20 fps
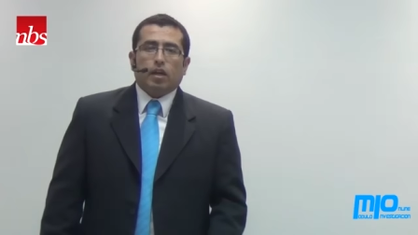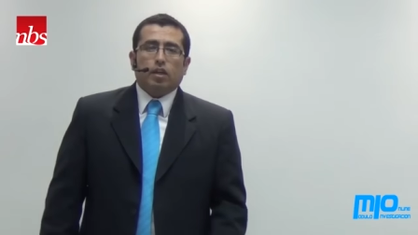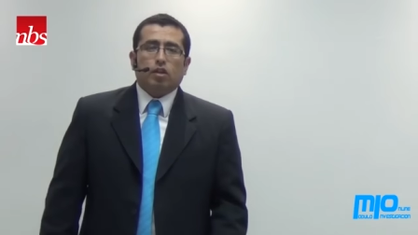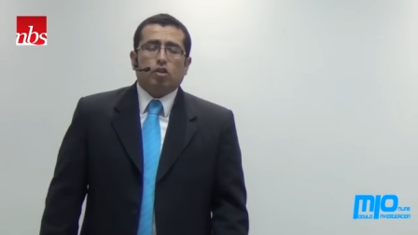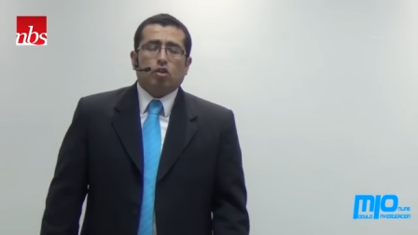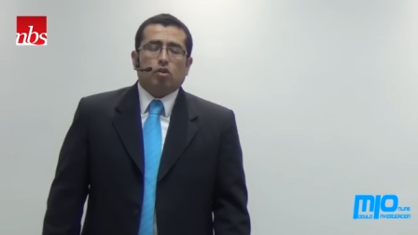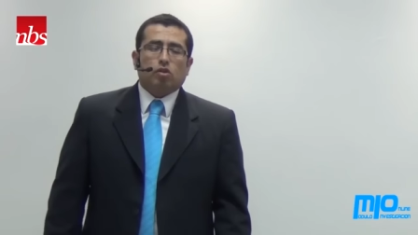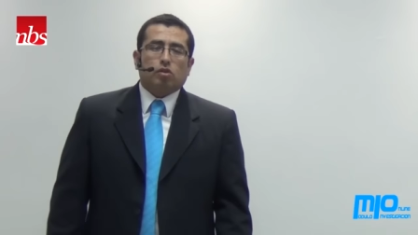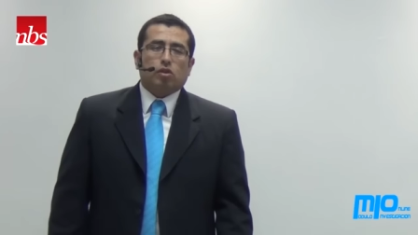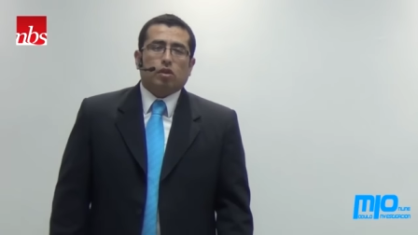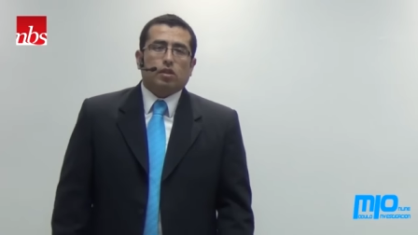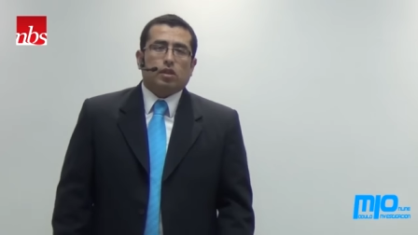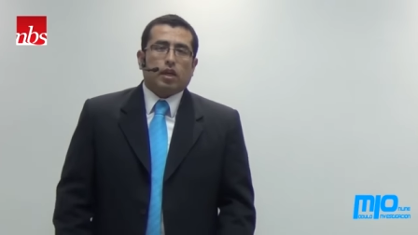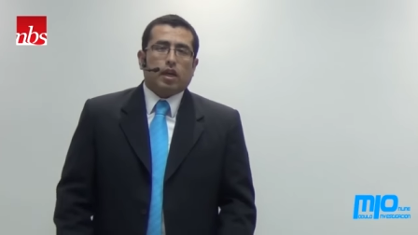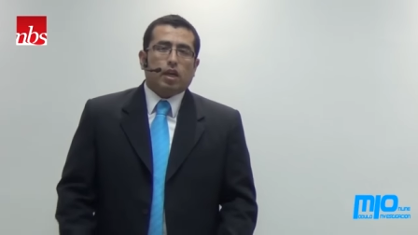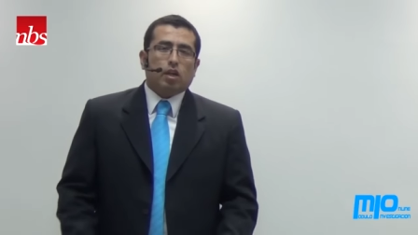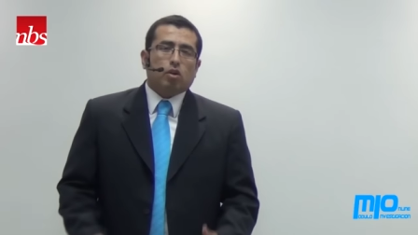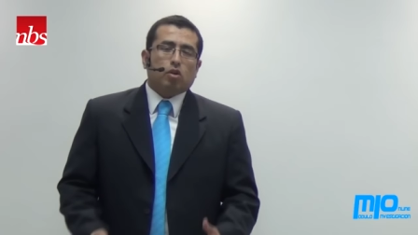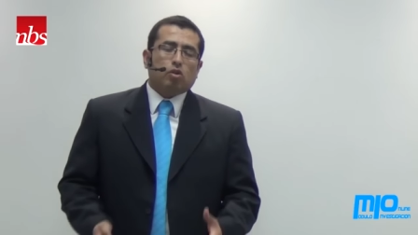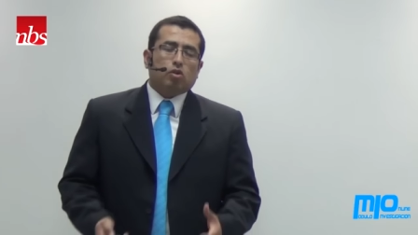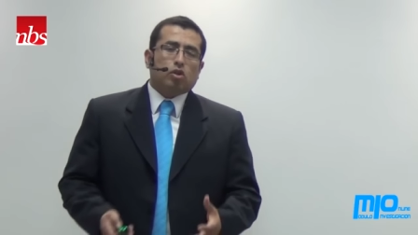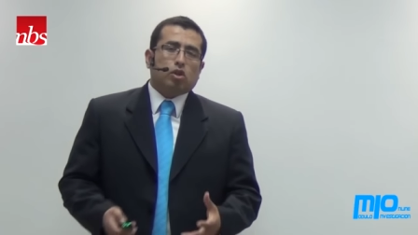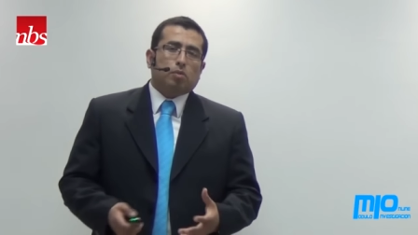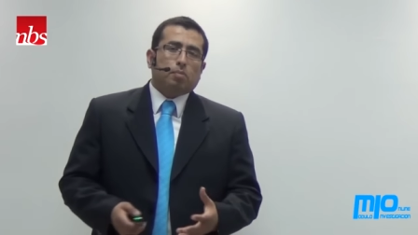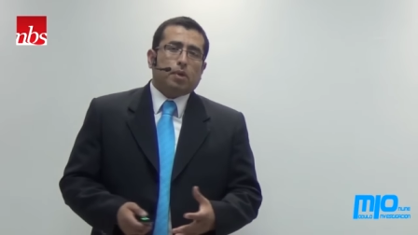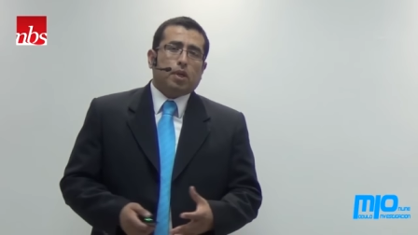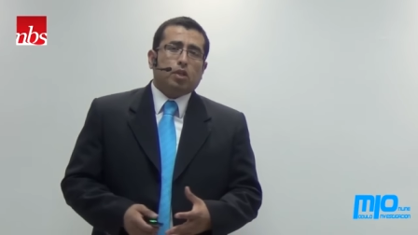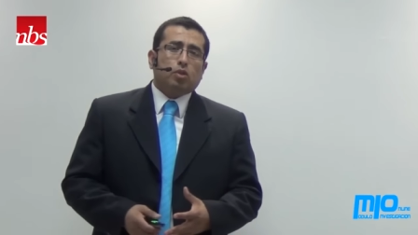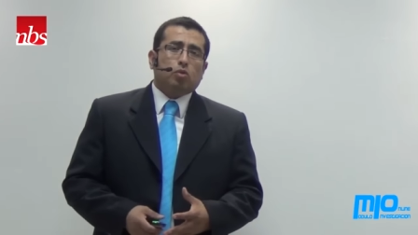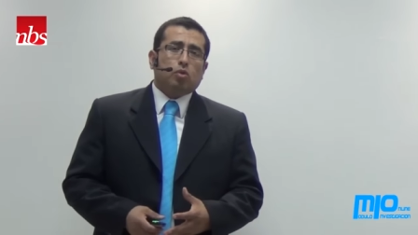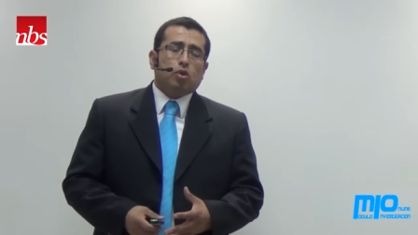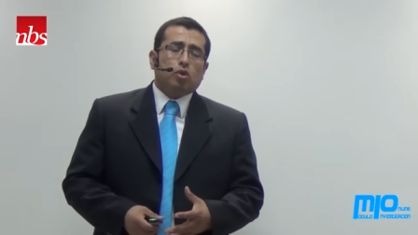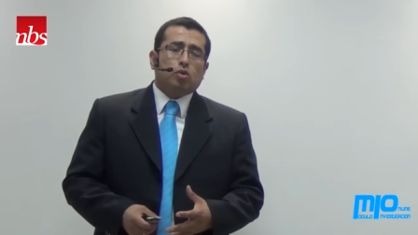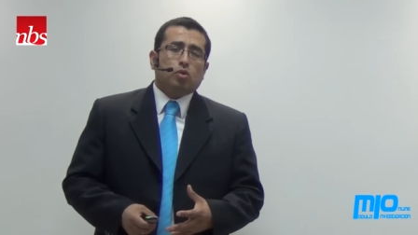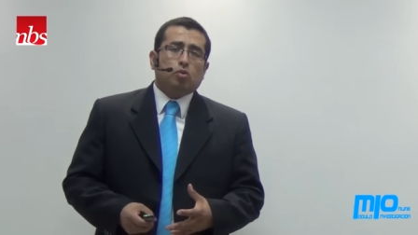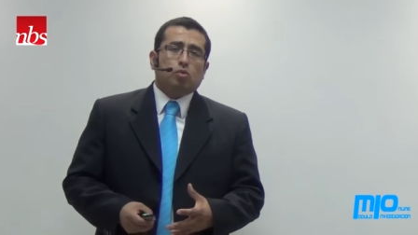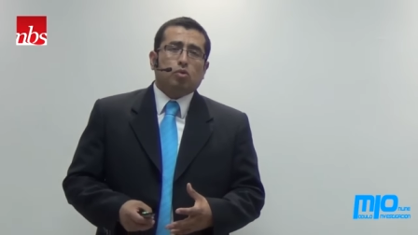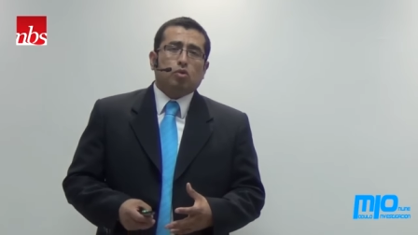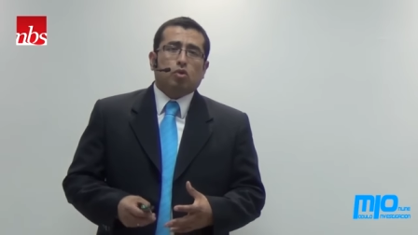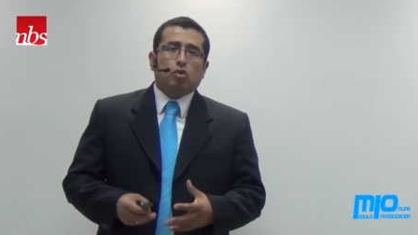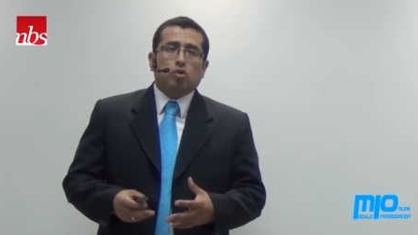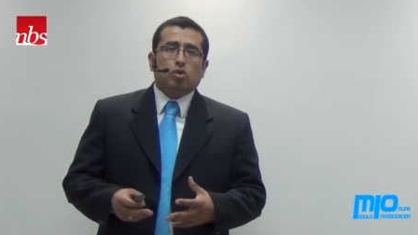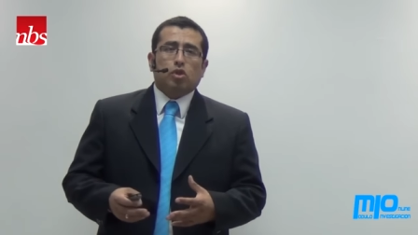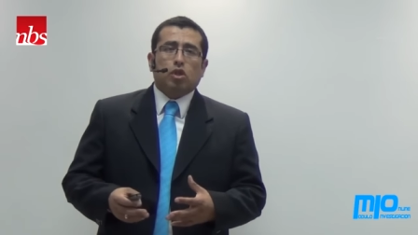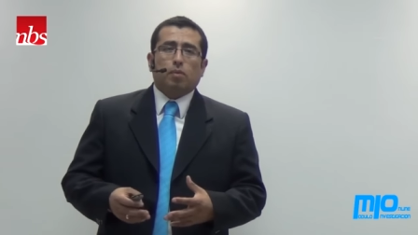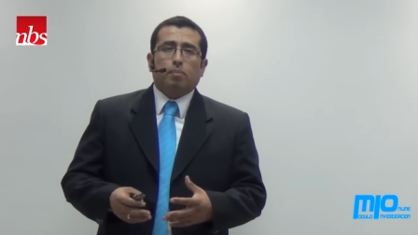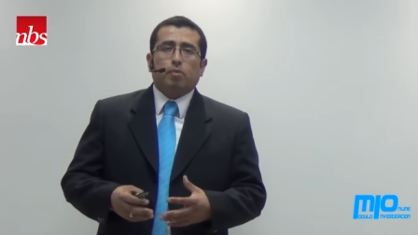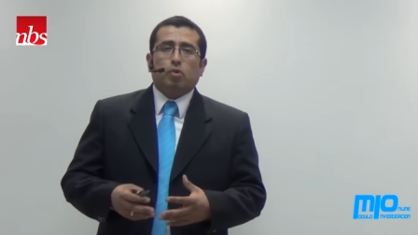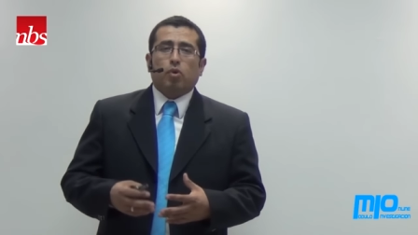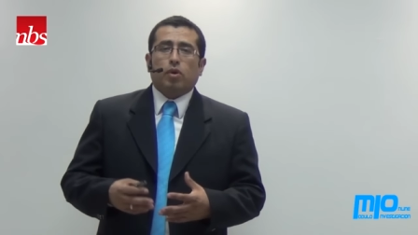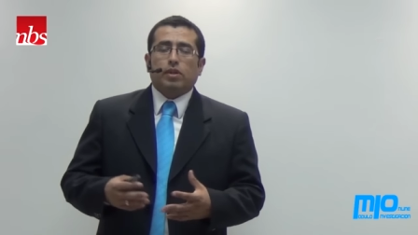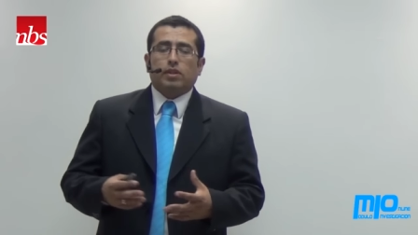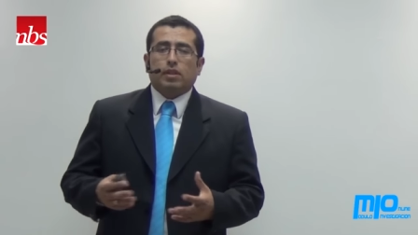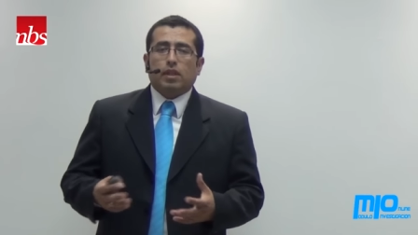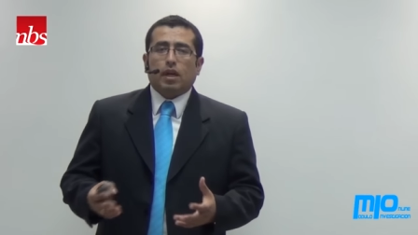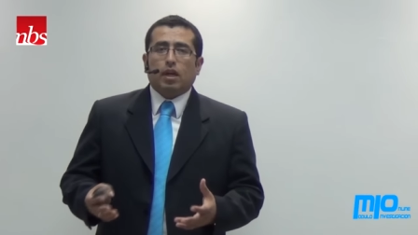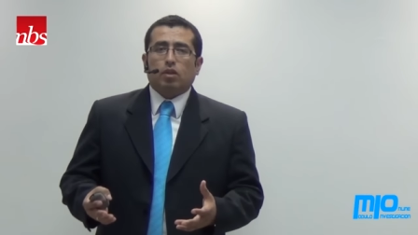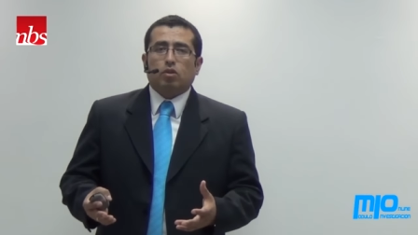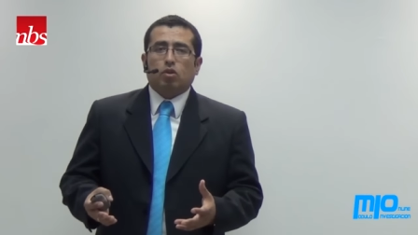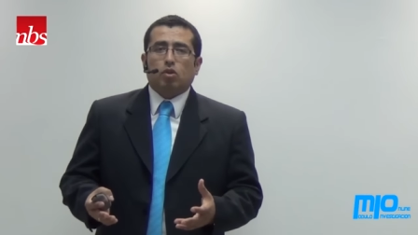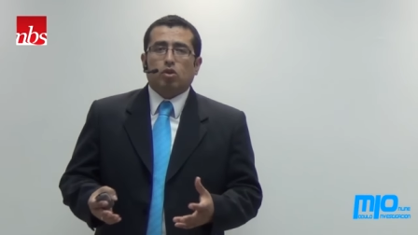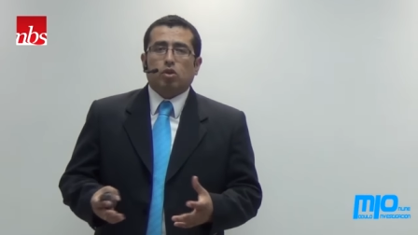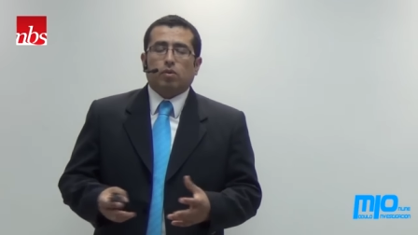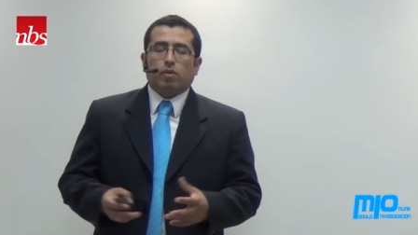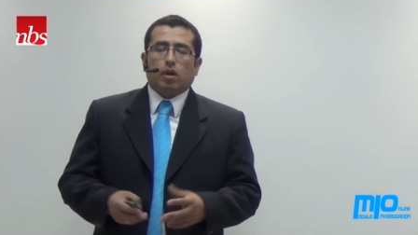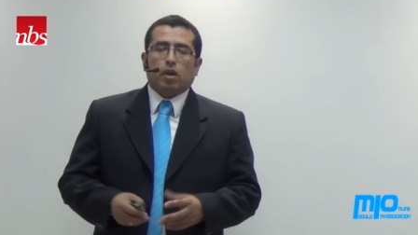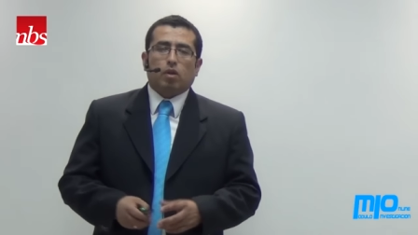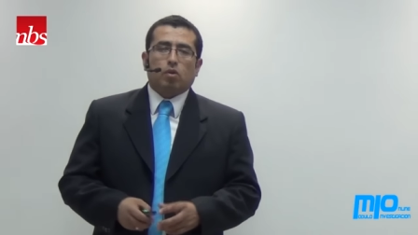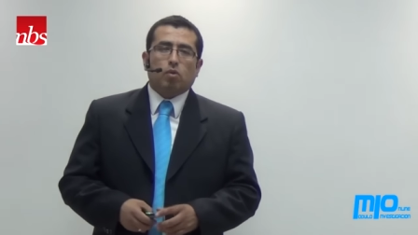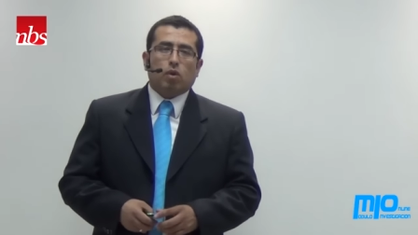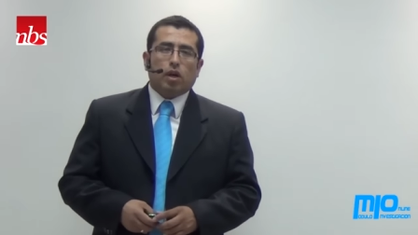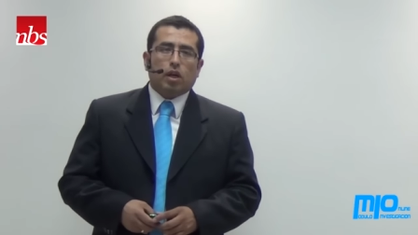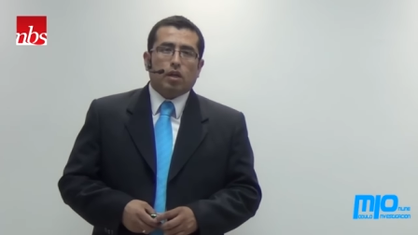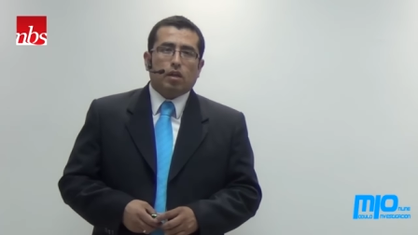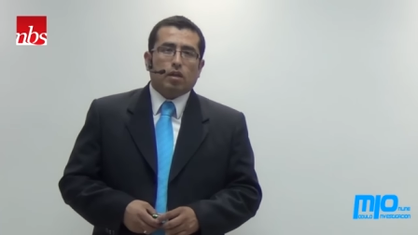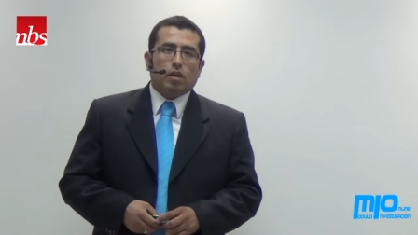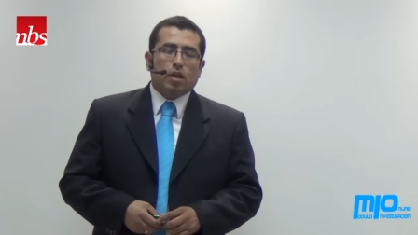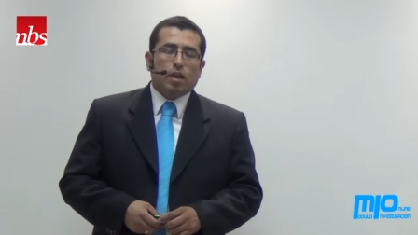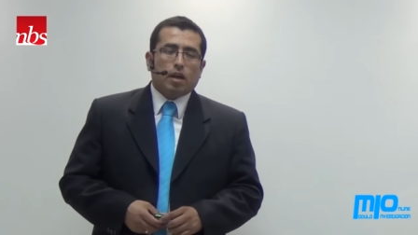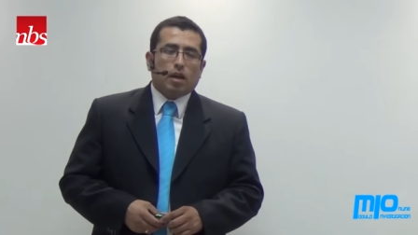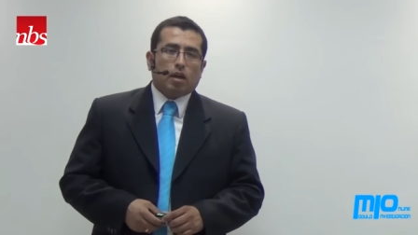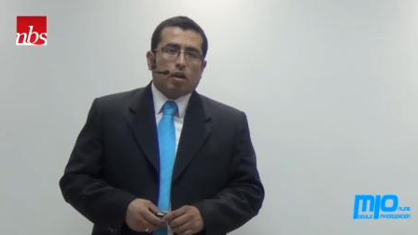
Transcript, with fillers: Entonces, el conocimiento es un concepto abstracto sobre el cual